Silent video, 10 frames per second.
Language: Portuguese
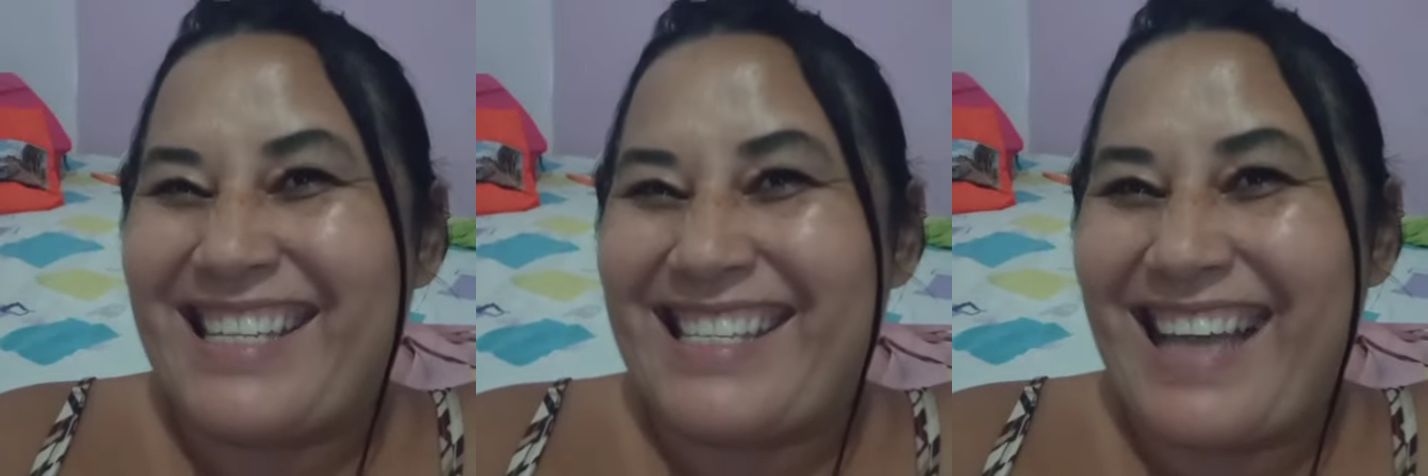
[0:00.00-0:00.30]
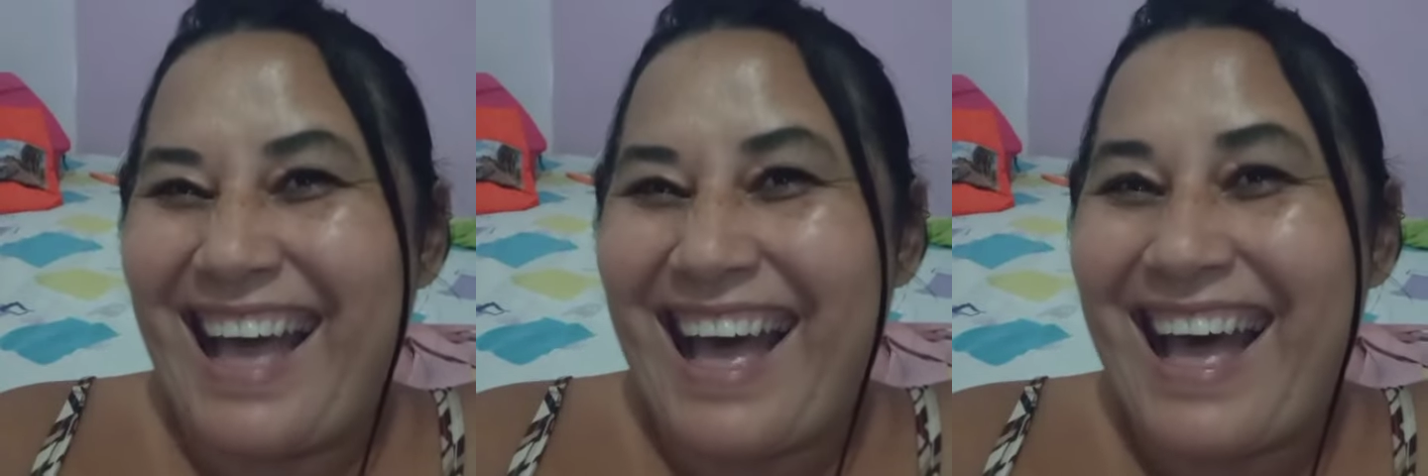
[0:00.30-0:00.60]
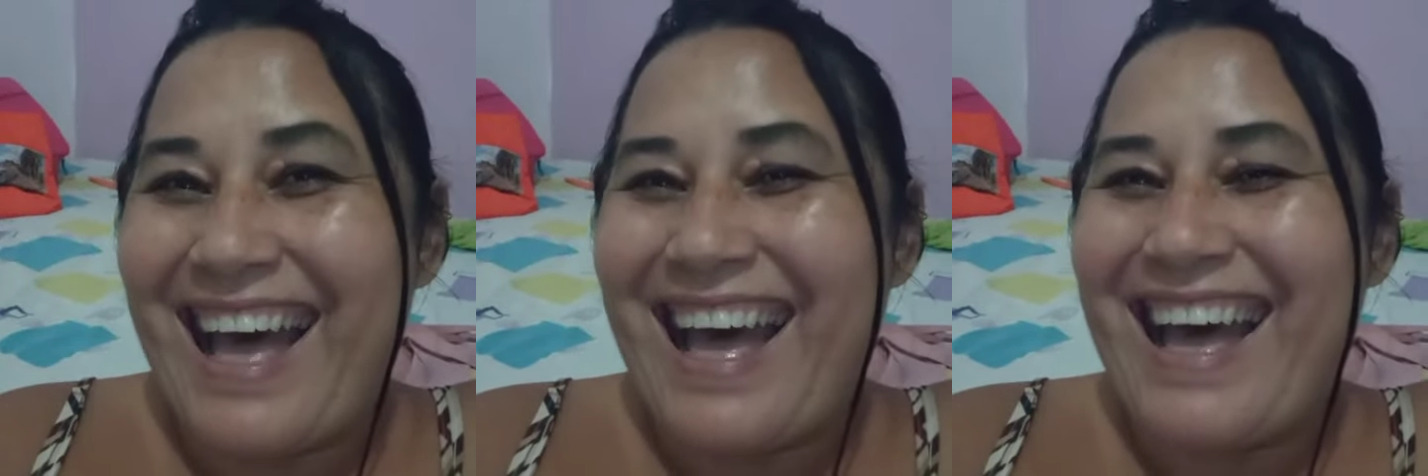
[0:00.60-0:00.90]

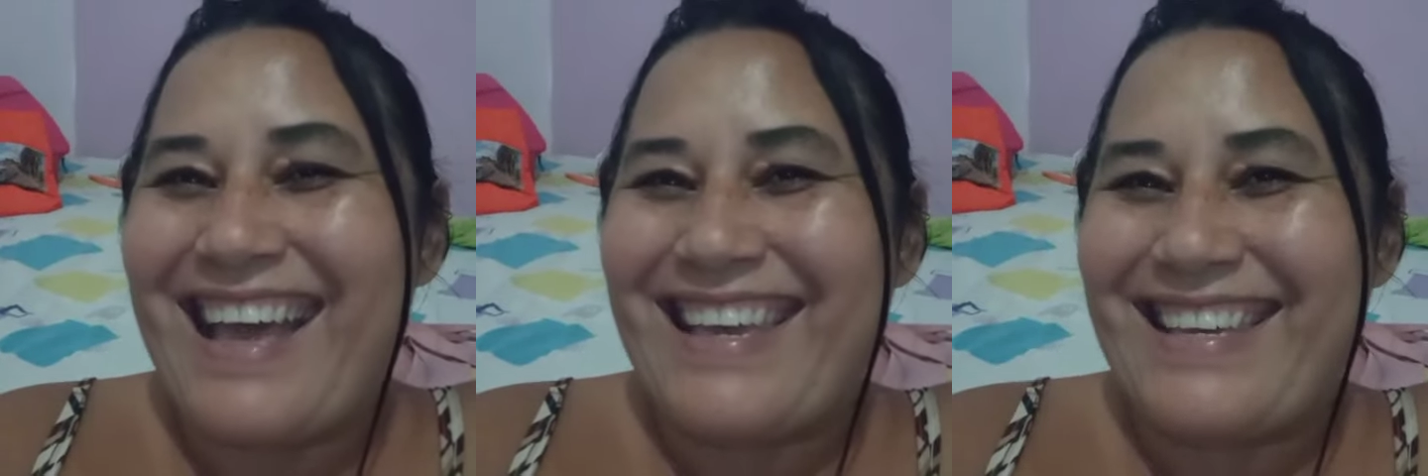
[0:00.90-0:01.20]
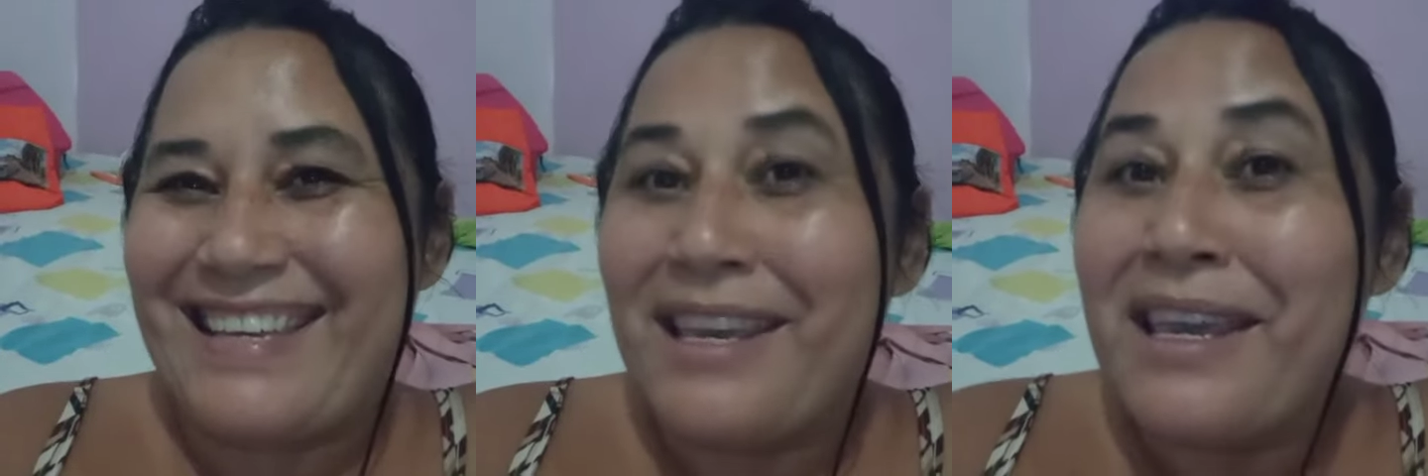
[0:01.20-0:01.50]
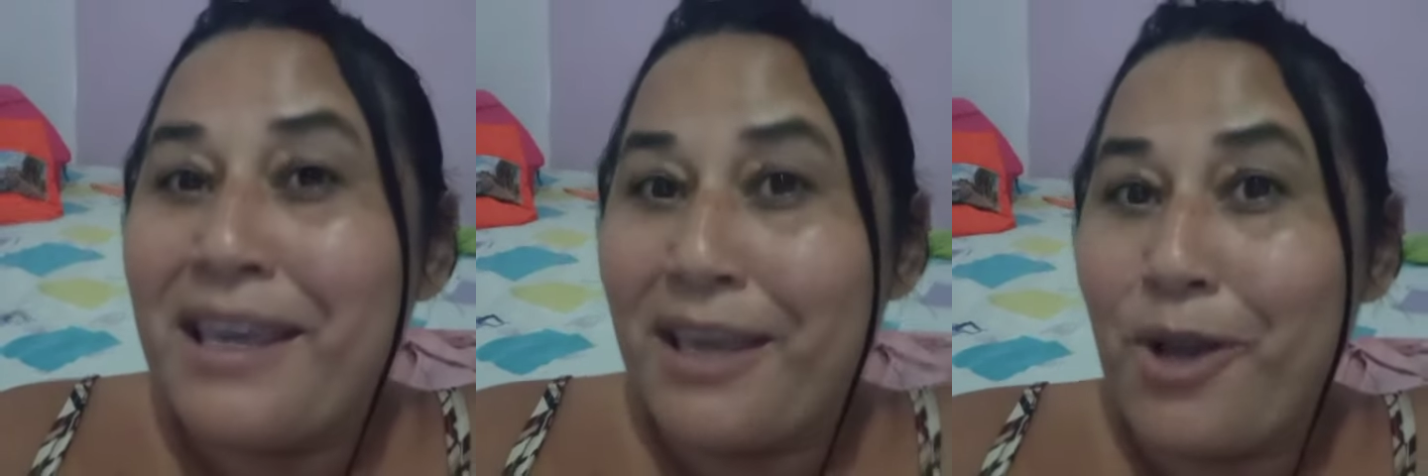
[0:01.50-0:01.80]
caem.
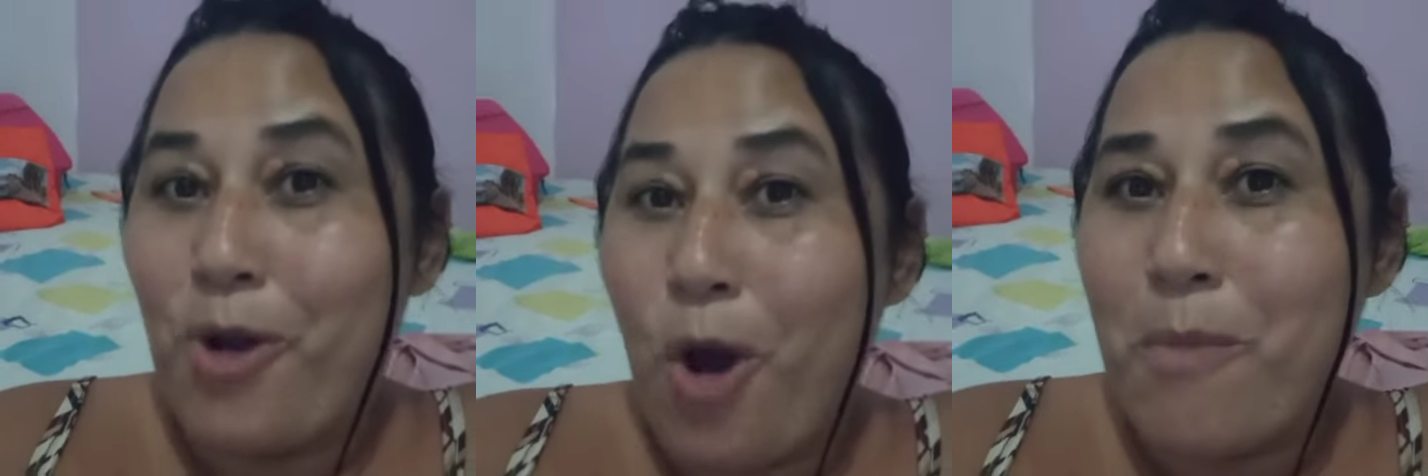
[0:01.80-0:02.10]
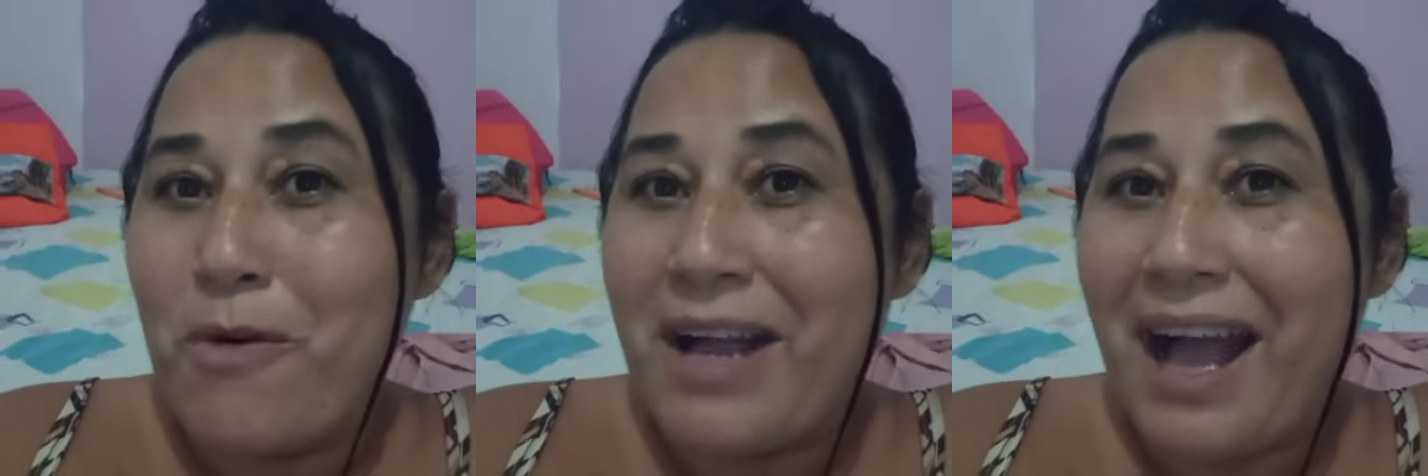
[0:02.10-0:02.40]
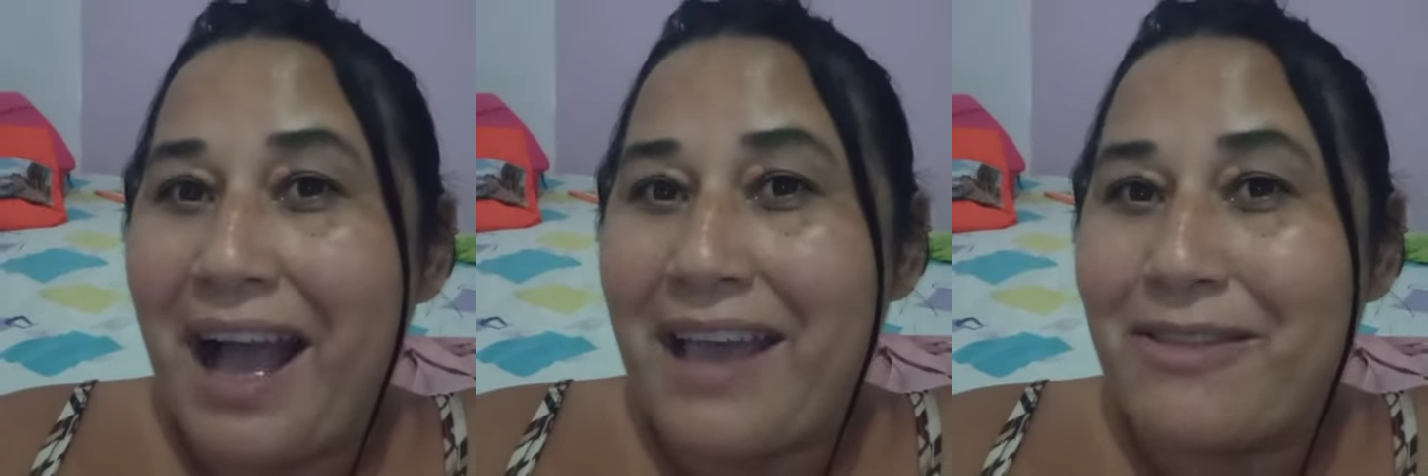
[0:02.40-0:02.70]
E como
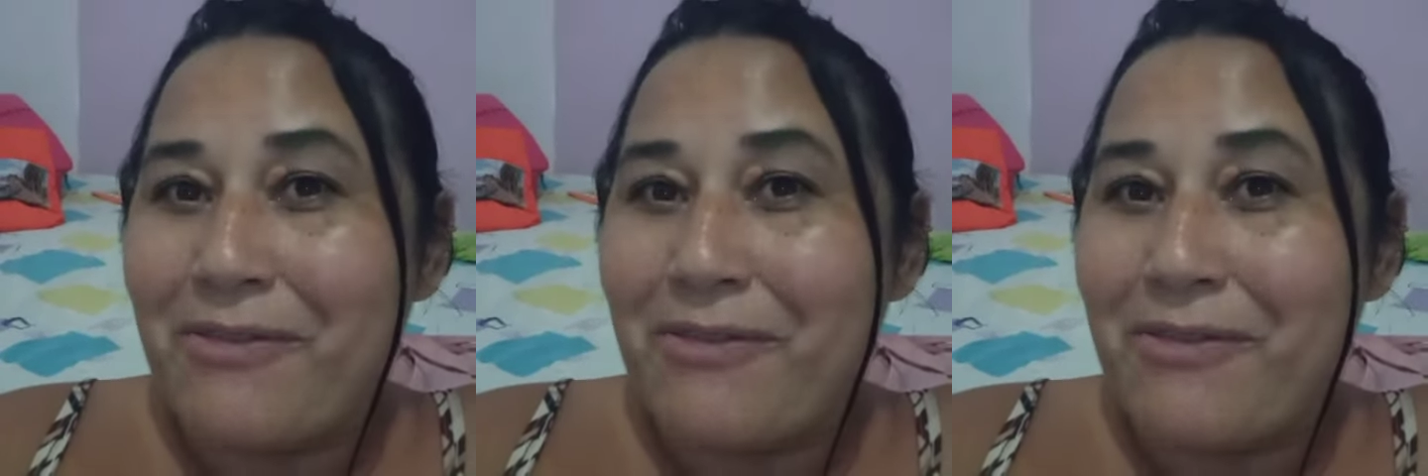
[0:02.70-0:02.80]
caem, na é